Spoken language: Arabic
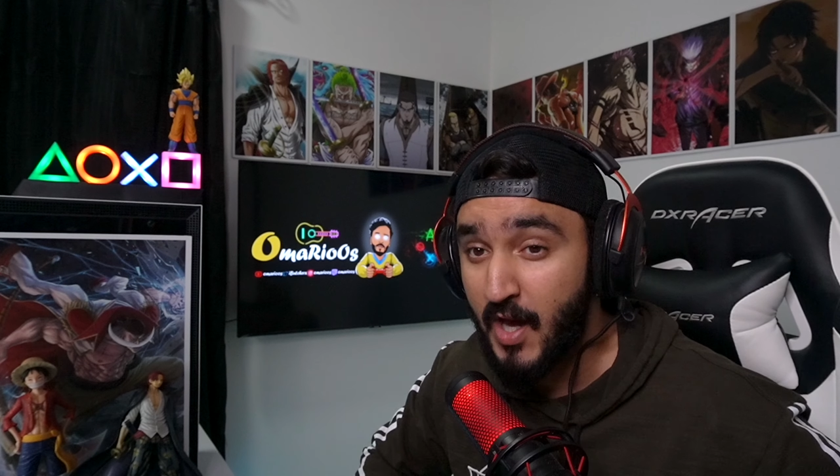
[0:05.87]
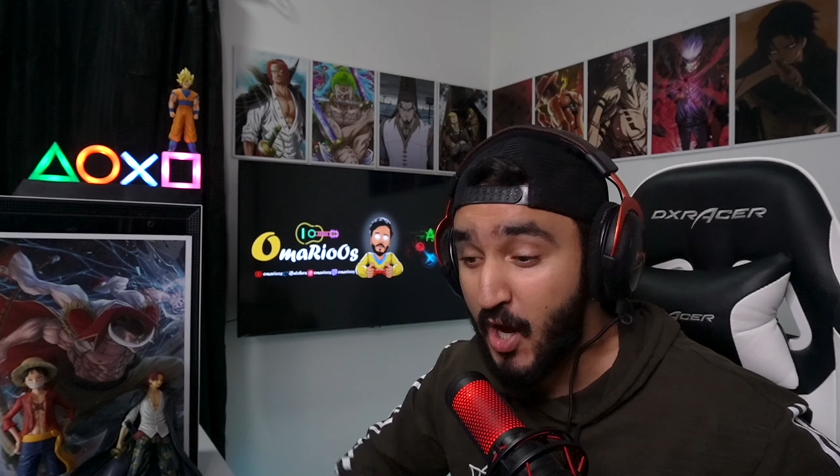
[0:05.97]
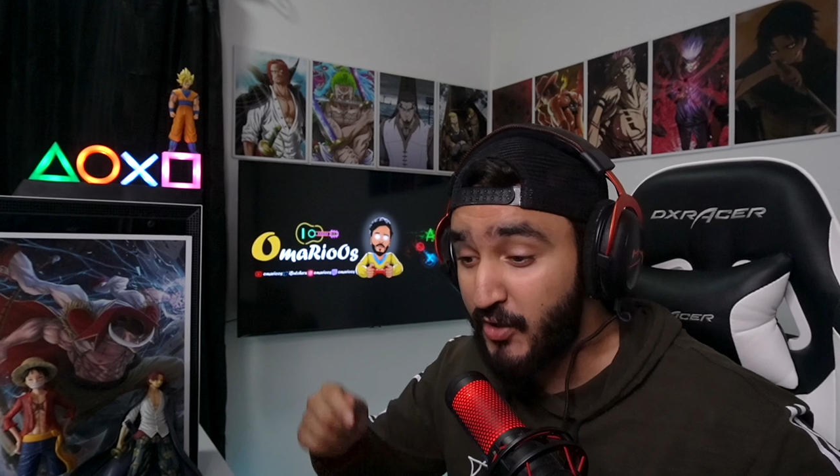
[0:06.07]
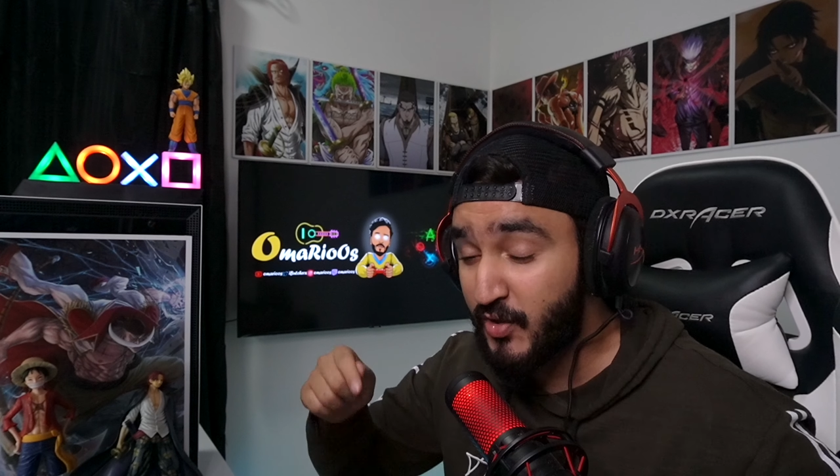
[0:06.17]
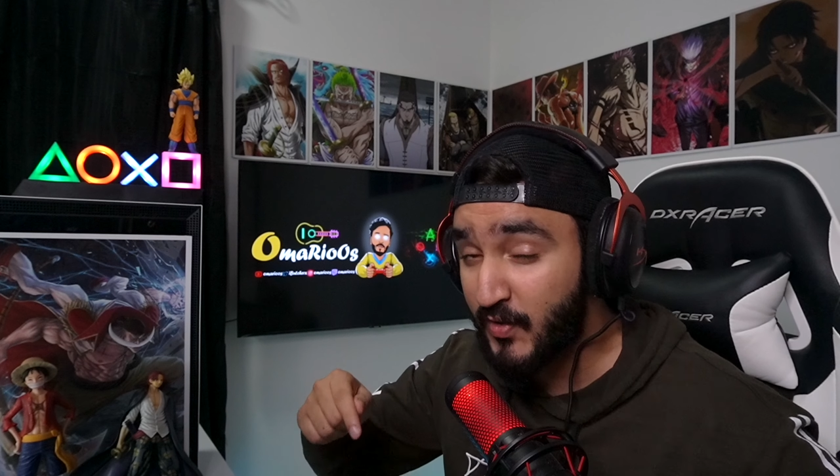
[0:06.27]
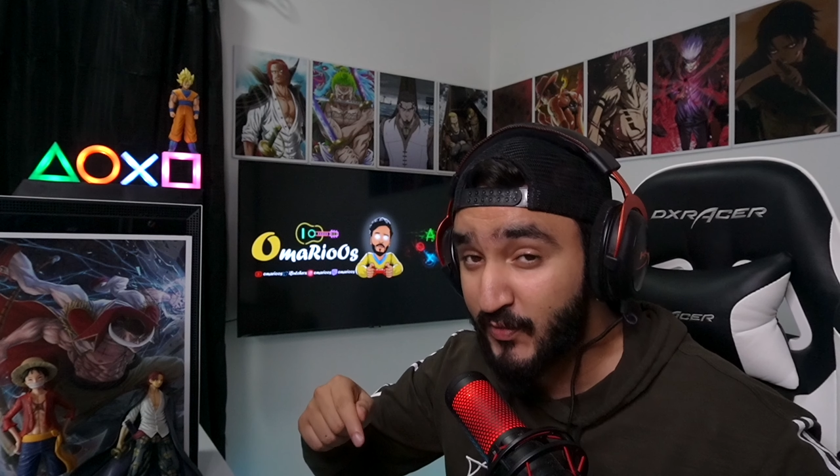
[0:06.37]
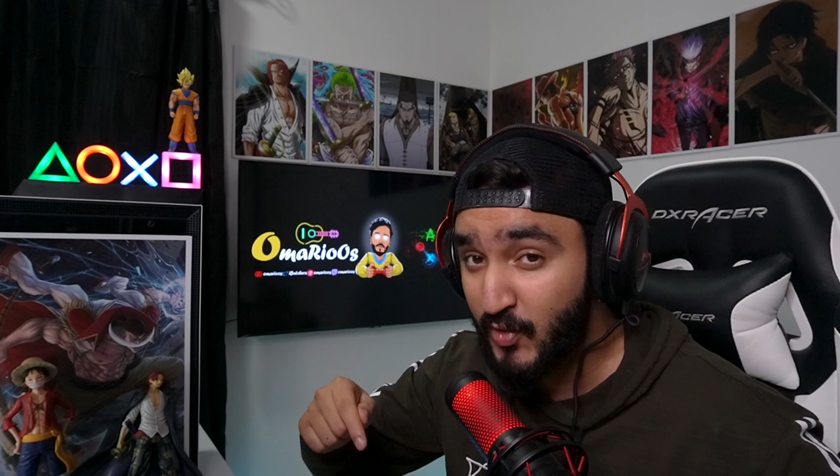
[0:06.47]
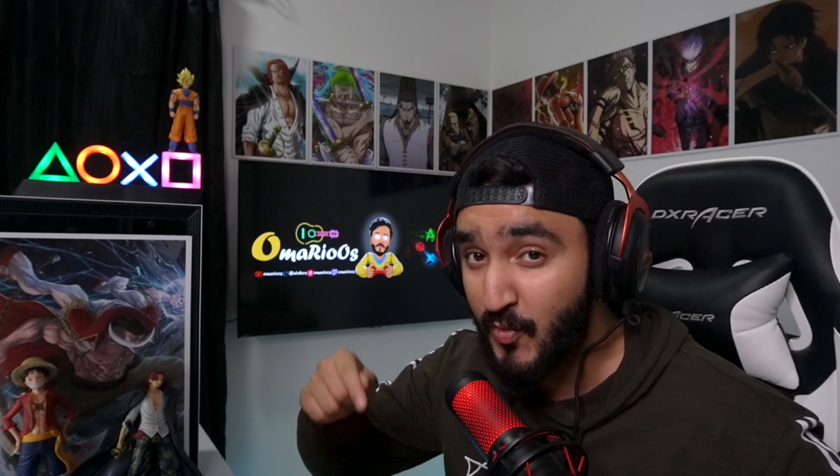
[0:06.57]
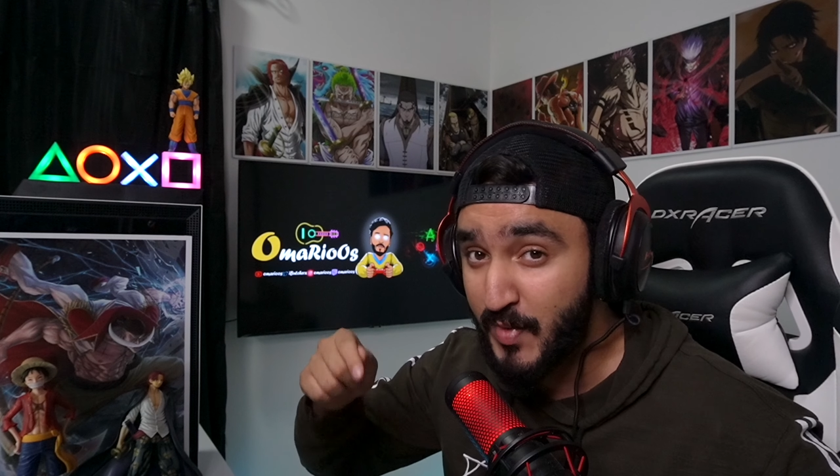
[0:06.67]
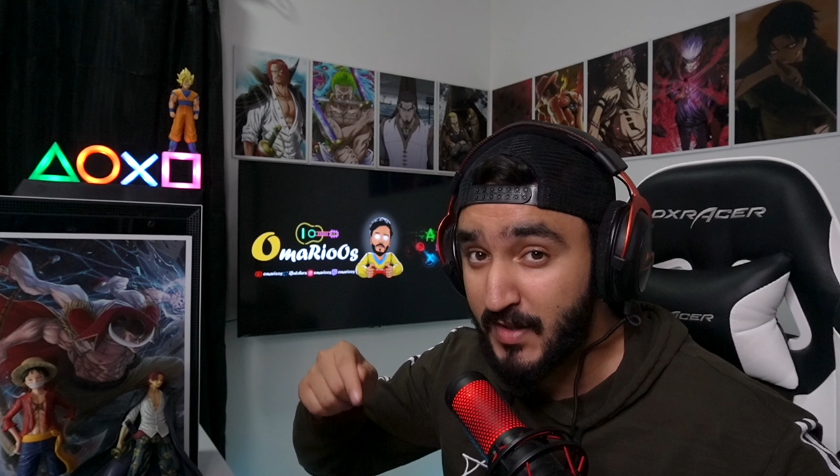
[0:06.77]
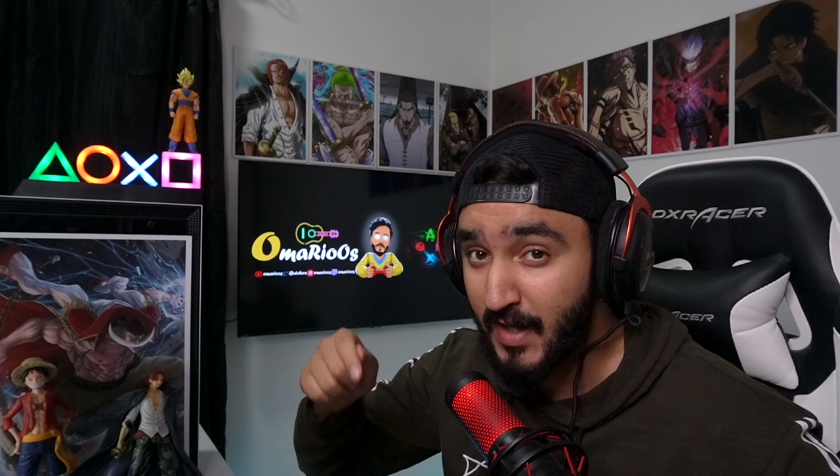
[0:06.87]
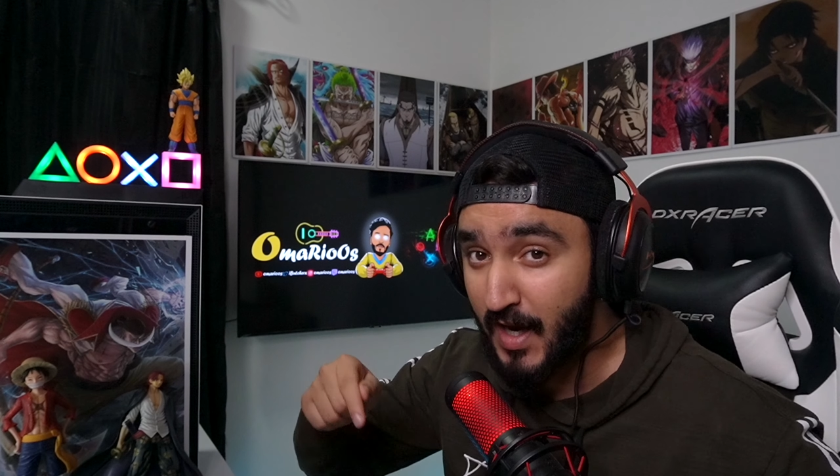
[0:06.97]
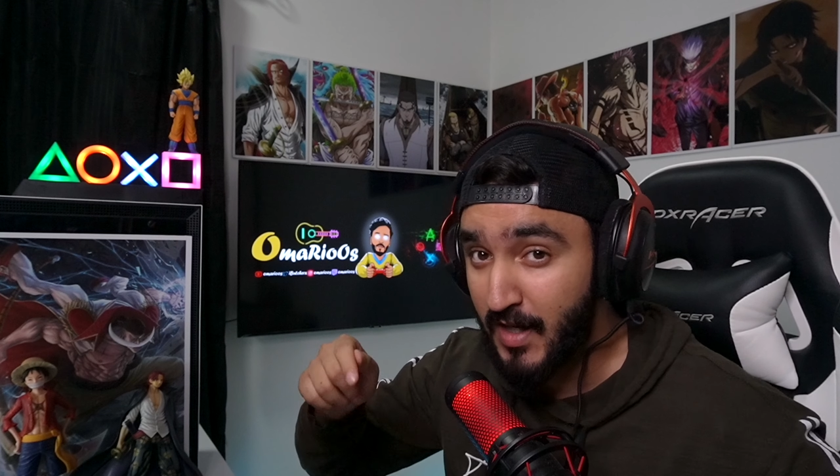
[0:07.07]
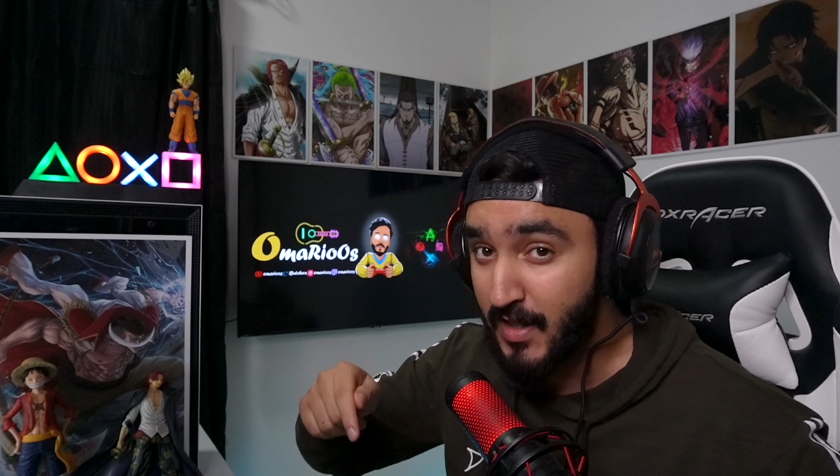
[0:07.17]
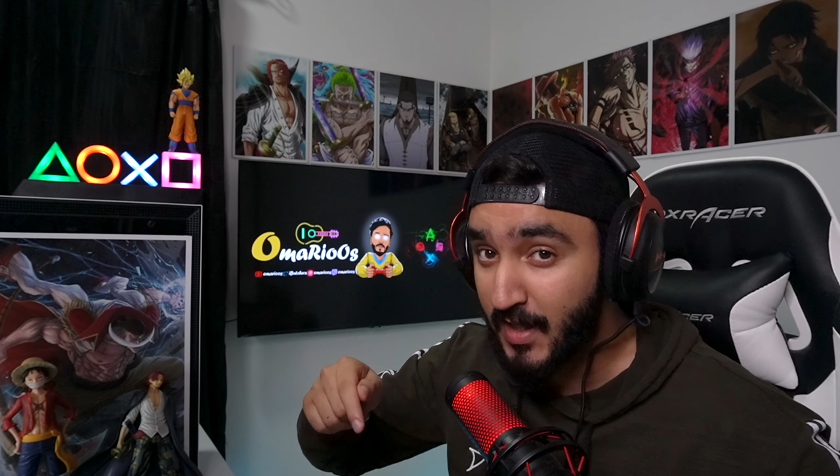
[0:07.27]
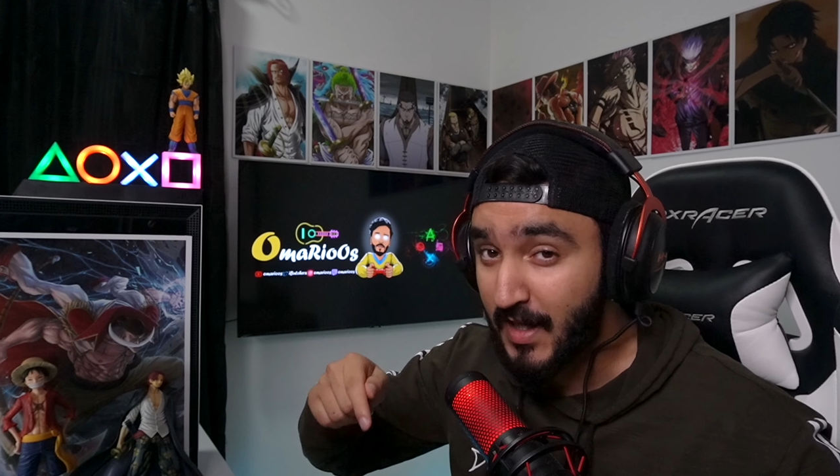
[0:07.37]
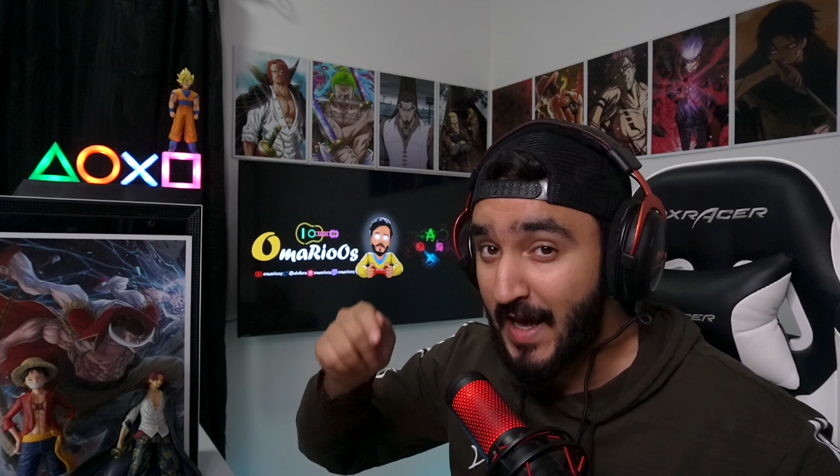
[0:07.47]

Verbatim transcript: اعترفوا بالتعاليق